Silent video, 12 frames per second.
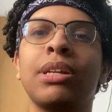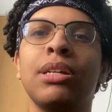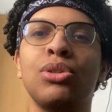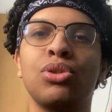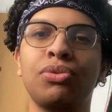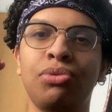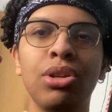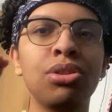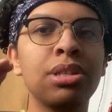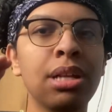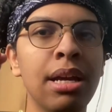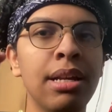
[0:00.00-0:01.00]
e os
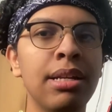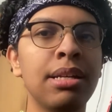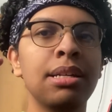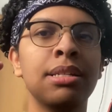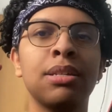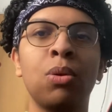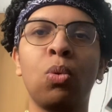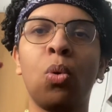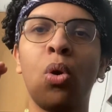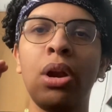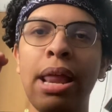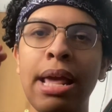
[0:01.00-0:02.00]
filhos dele estão com
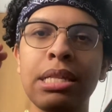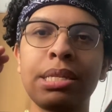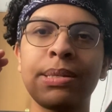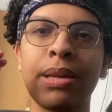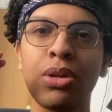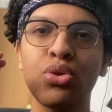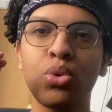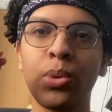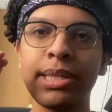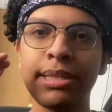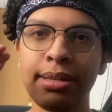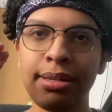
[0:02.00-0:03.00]
coletes
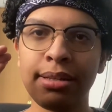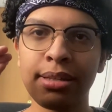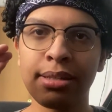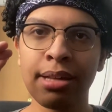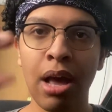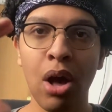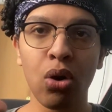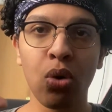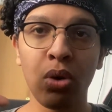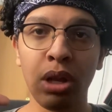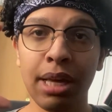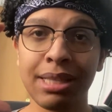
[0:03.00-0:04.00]
suicidas,
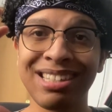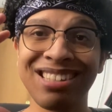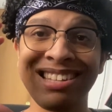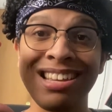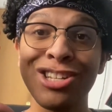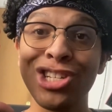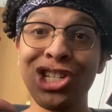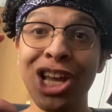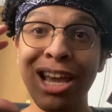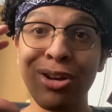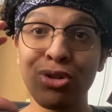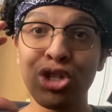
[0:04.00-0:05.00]
coletes
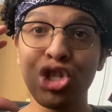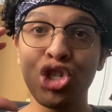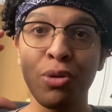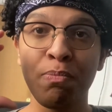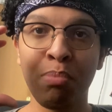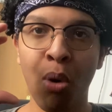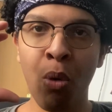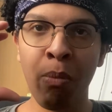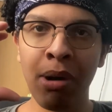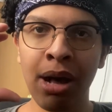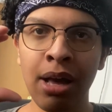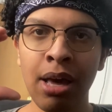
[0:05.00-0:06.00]
cheios de
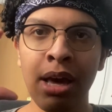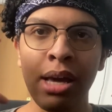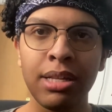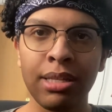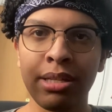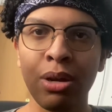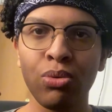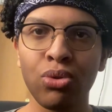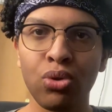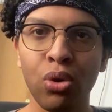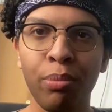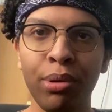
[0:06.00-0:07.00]
bomba estão
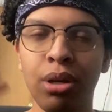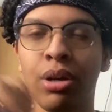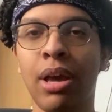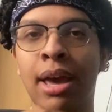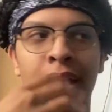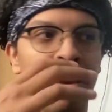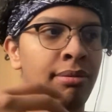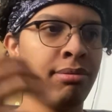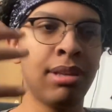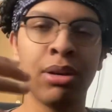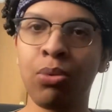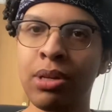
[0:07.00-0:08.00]
sob é,
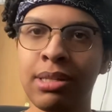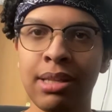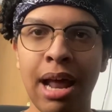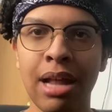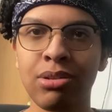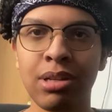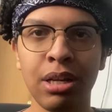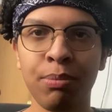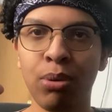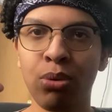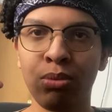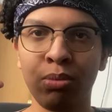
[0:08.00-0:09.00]
sequestrados ali
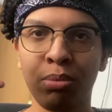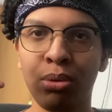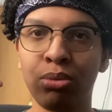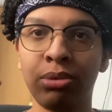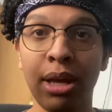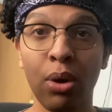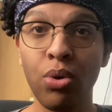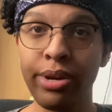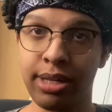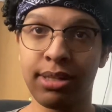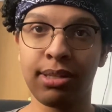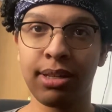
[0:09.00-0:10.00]
por um, por um
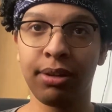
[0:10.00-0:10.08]
terrorista.